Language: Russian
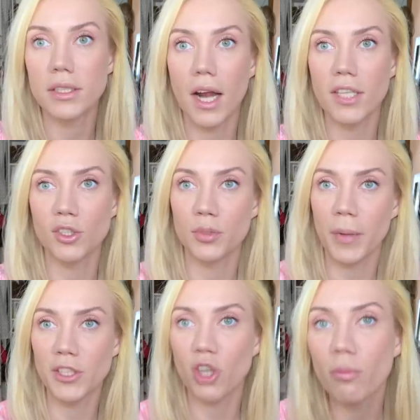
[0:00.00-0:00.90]
Сразу с
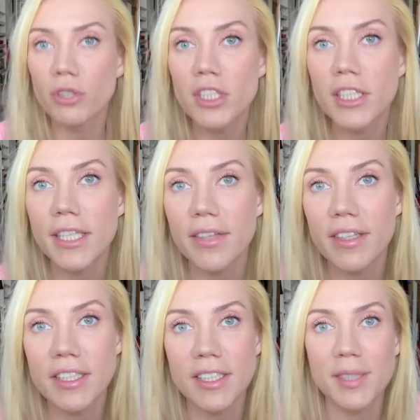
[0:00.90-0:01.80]
большой бутылкой
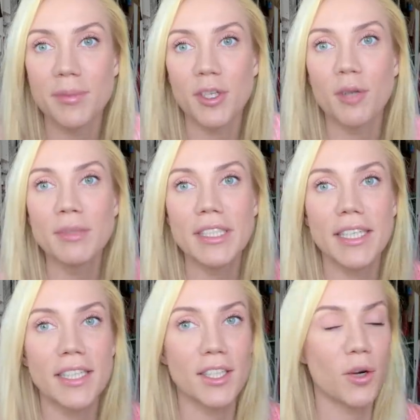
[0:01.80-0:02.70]
давайте разберемся.
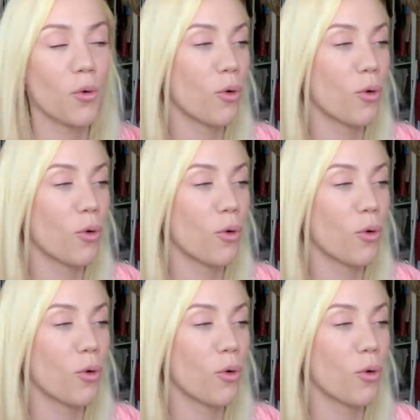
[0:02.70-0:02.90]
Это